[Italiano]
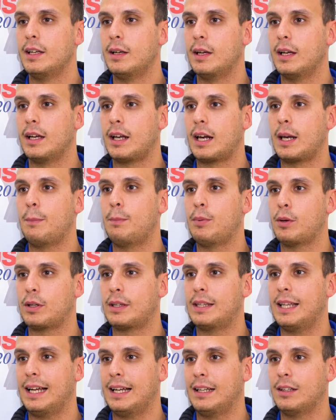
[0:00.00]
eh,
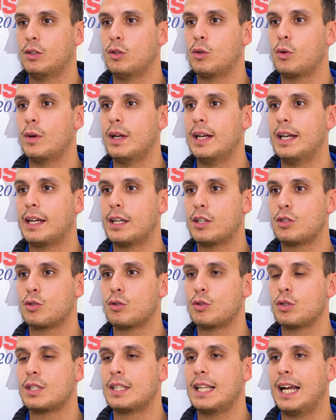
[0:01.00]
riportando quelle che
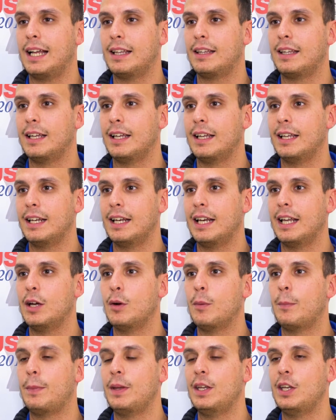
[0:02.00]
sono state le
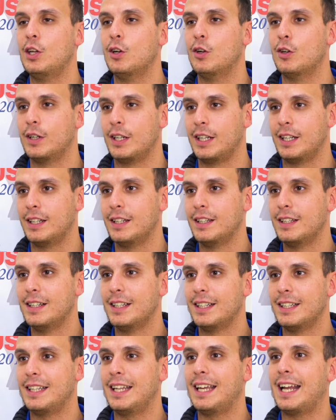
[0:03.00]
opinioni
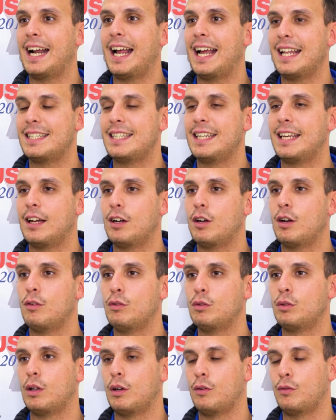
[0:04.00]
dei ragazzi che hanno
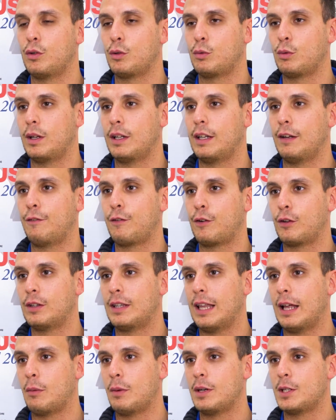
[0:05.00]
avuto la fortuna di
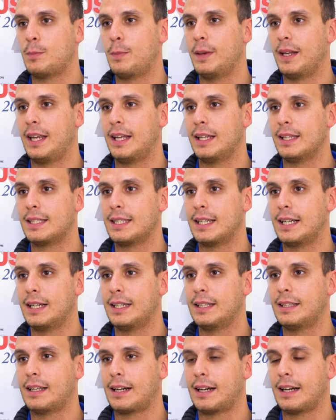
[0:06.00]
affrontare un'esperienza
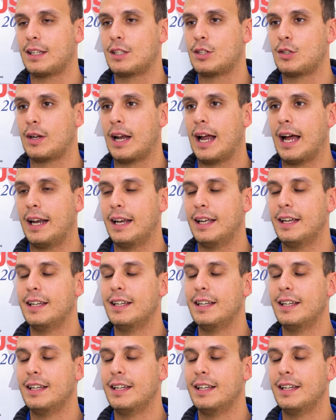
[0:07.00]
internazionale.